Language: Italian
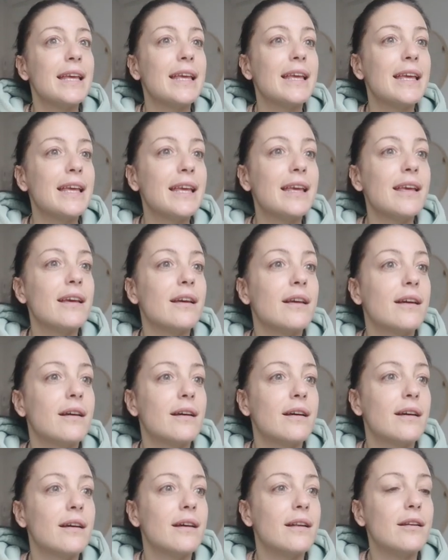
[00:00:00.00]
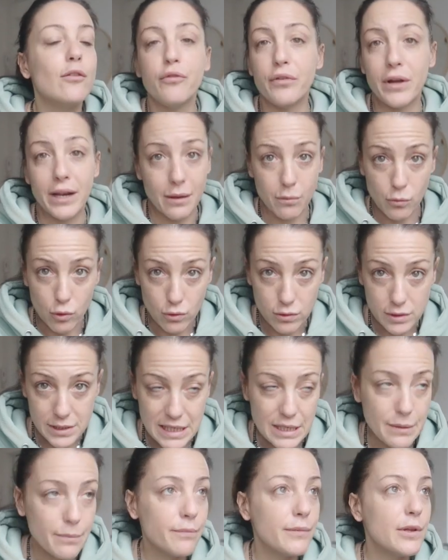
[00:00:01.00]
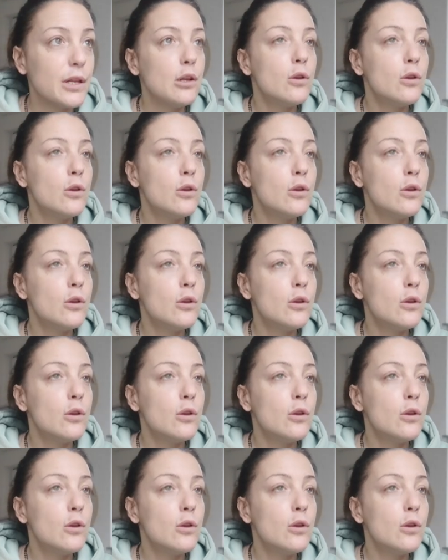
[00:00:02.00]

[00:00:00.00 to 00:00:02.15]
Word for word: e eh, lo faremo così